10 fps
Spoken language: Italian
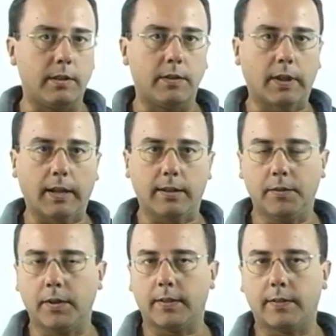vista la
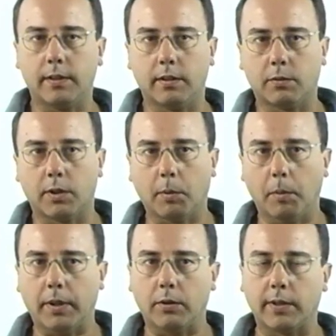classifica sì, è una squadra che
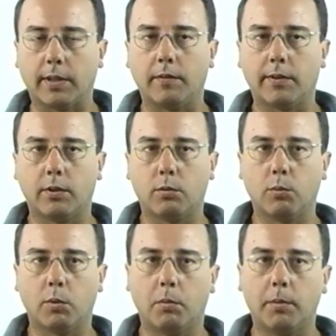probabilmente non sta attraversando un
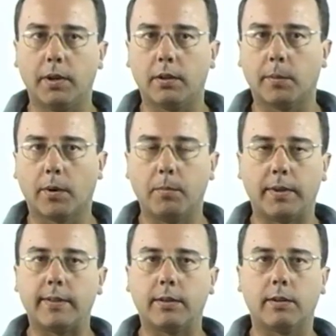buon momento, però il
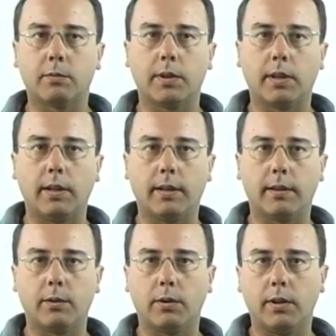Mazzetta è una squadra di
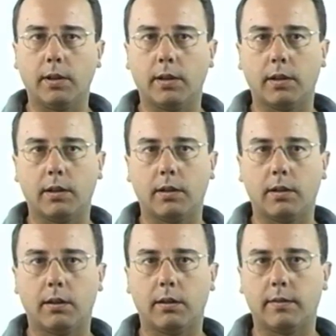
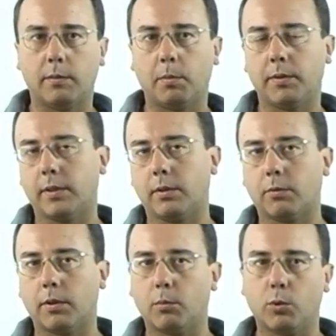categoria, è sempre poi stata una
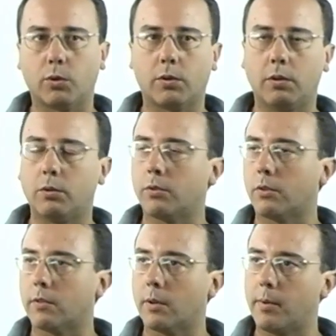squadra molto tignosa,
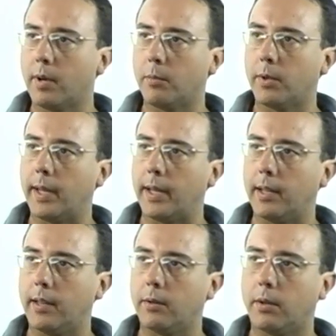lo sappiamo da
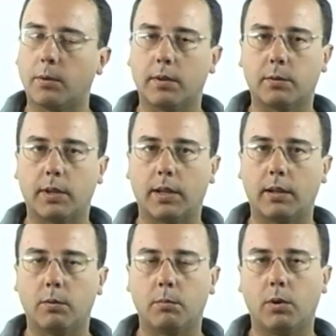anni, è una di quelle squadre che
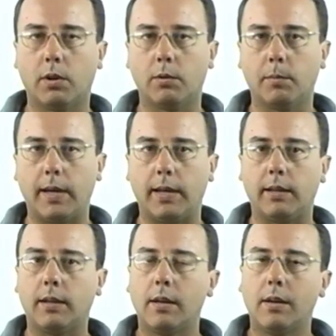non mollano
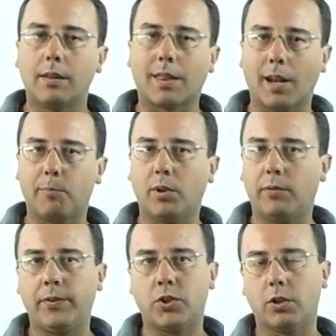mai, tra le più
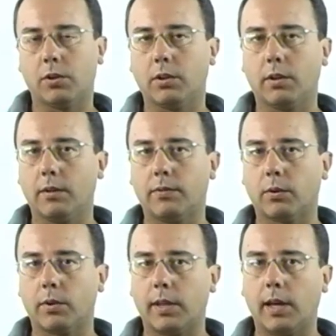difficili credo da
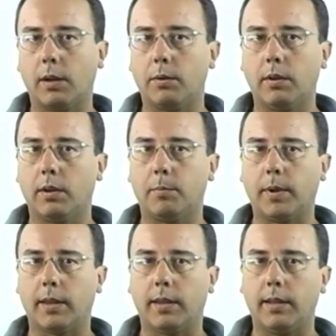affrontare, quindi è una
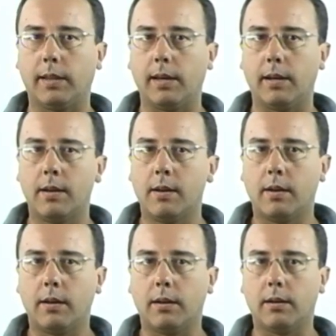partita
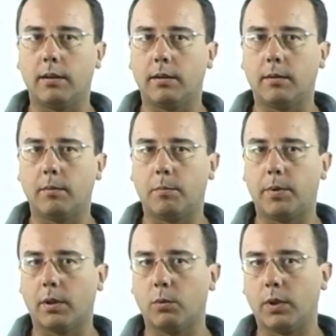eh,
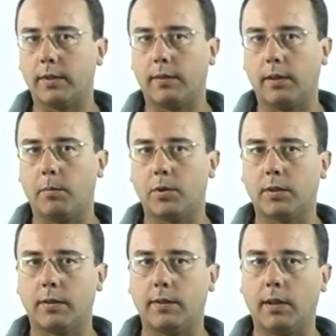per nulla semplice, i
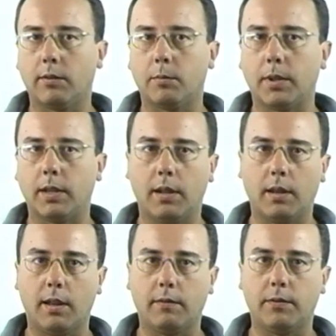Sestiere devono mantenere i
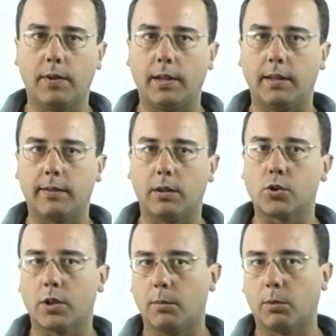nervi freddi, sanno
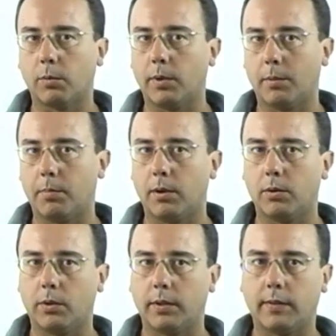giocare molto bene a
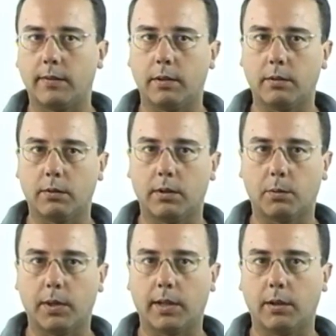pallone, i sestieri sono una
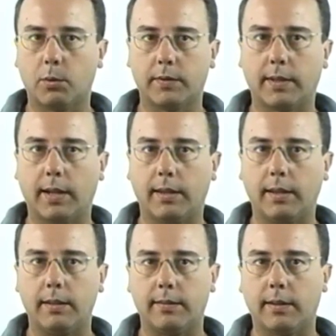squadra che ha questa
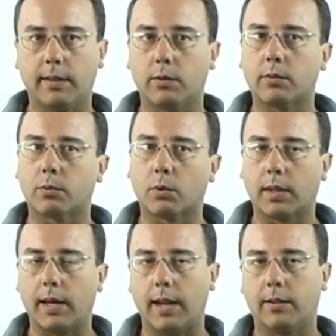caratteristica, devono
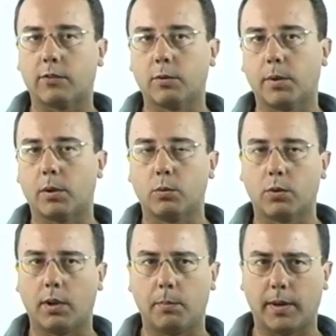sfruttarla soprattutto
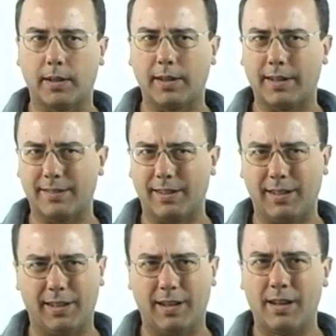nelle partite
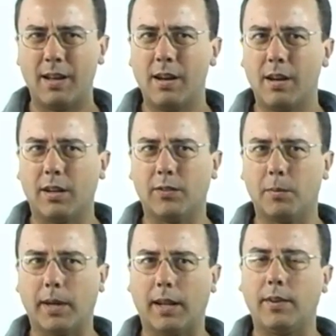casalinghe dove
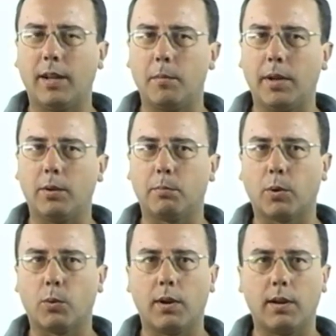magari viene meno un
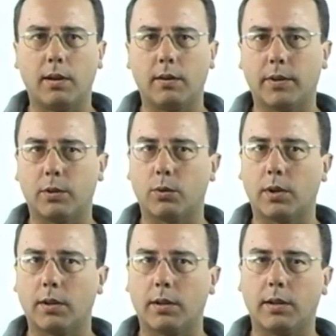po' quel
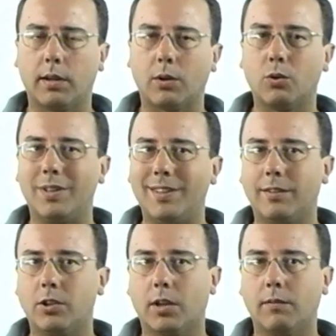fattore
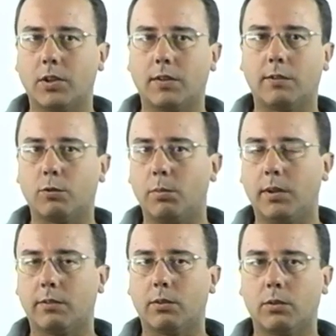agonistico che invece si
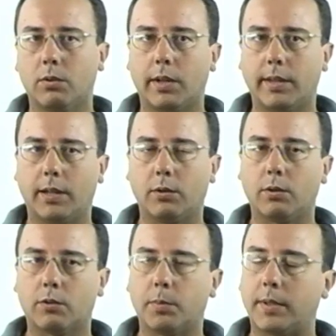subiscono andando
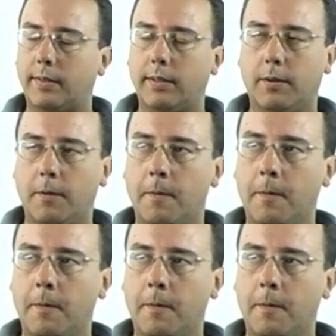nello spezzino.